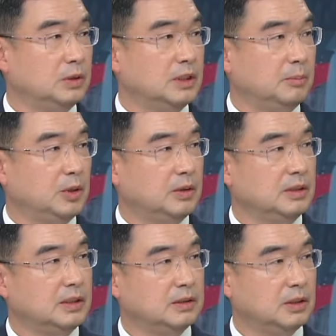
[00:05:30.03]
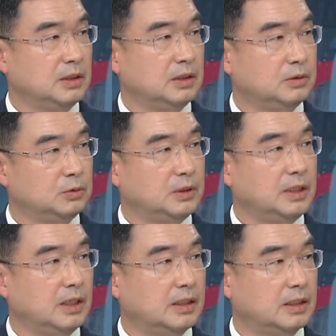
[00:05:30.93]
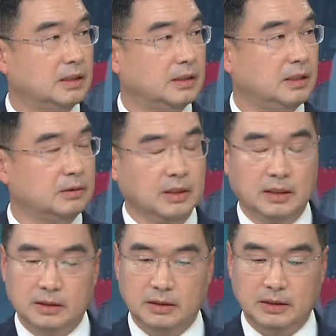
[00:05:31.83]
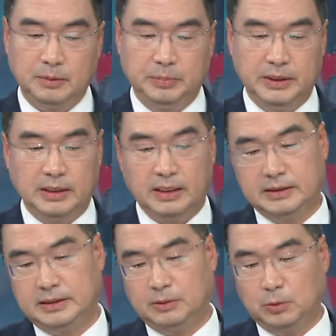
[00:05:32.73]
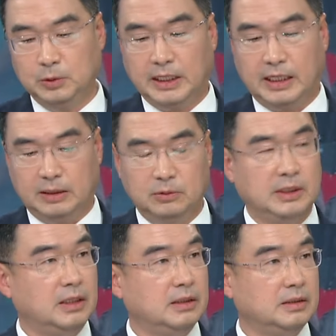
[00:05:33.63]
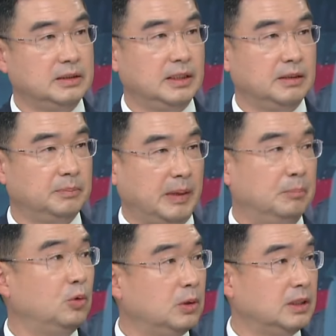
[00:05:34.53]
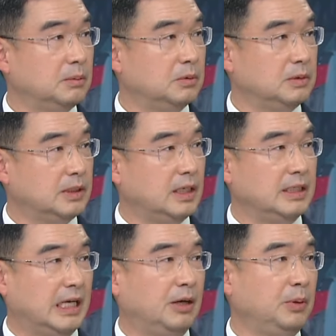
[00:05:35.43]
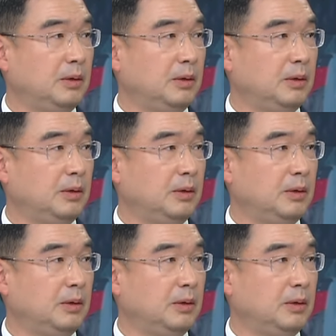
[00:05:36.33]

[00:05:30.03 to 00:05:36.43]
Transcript: 오기 때문에 굉장히 저희들이 주의해야 되는데요. 예. 특히 비가 이제 오다 안 오다를 이제 반복하다 보니까 야외 네.